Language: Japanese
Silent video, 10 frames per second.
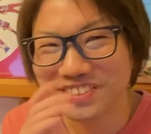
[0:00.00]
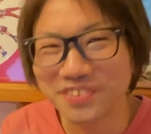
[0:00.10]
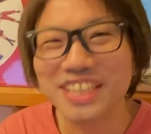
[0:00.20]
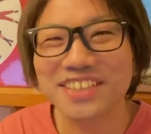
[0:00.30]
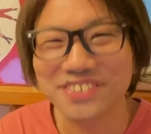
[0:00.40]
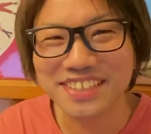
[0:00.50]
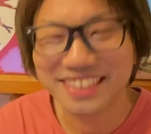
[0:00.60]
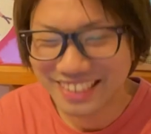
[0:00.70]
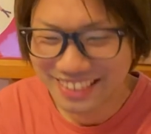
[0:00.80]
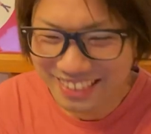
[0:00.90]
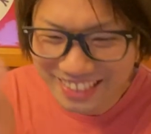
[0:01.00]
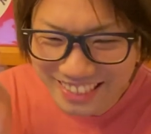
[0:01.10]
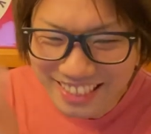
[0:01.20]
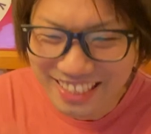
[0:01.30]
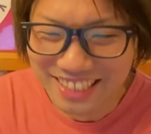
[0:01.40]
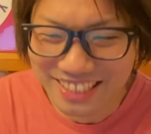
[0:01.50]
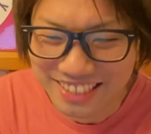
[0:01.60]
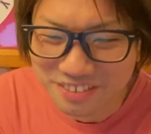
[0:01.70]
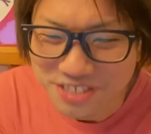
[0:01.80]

余計なこと言ったえー、